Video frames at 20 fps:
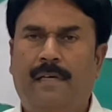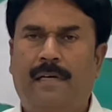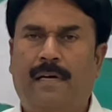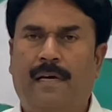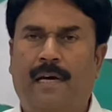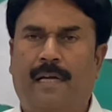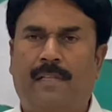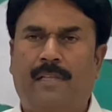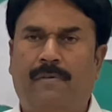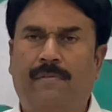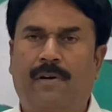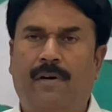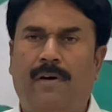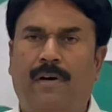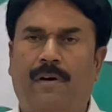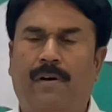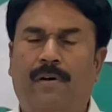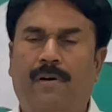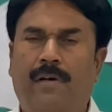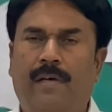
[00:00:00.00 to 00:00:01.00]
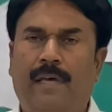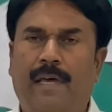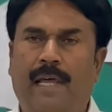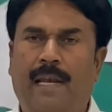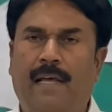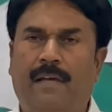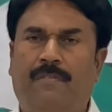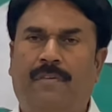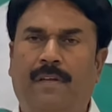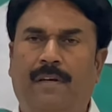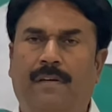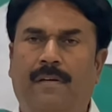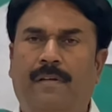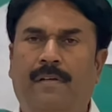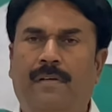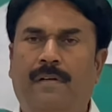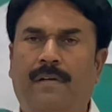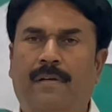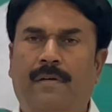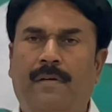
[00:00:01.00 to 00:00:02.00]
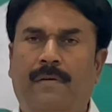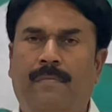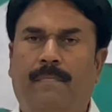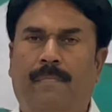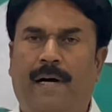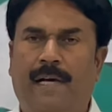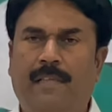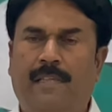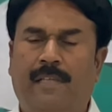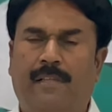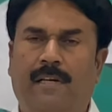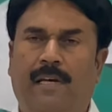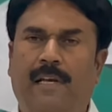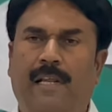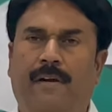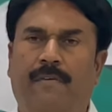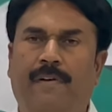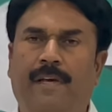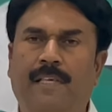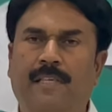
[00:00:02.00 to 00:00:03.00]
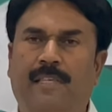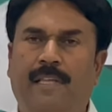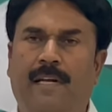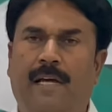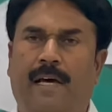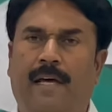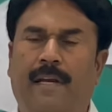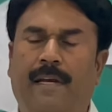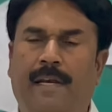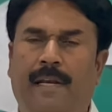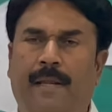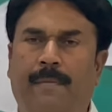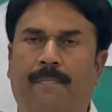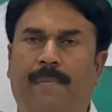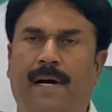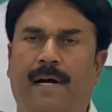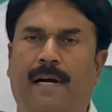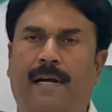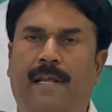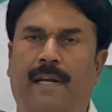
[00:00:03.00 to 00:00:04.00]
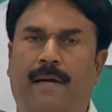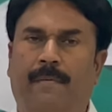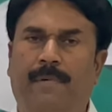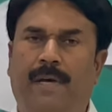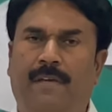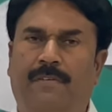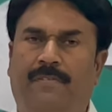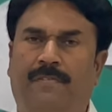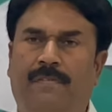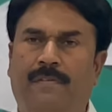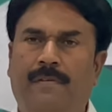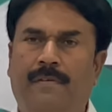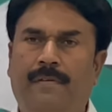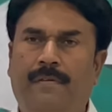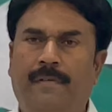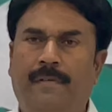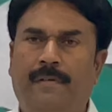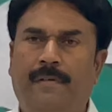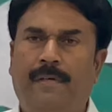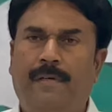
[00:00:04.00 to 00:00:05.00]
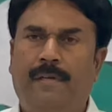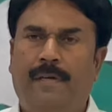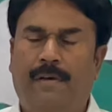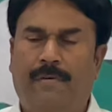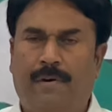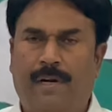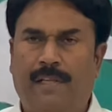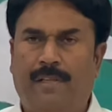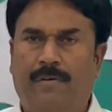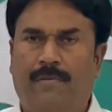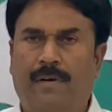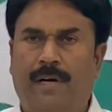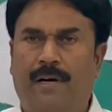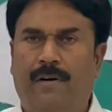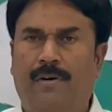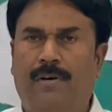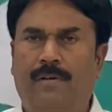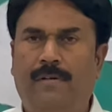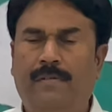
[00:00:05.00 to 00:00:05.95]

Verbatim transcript: గతంలో ఎలక్షన్ బాధ్యతలు నిర్వహించిన నిమ్మగడ్డ రమేష్ ఎవరైతే ఉన్నాడో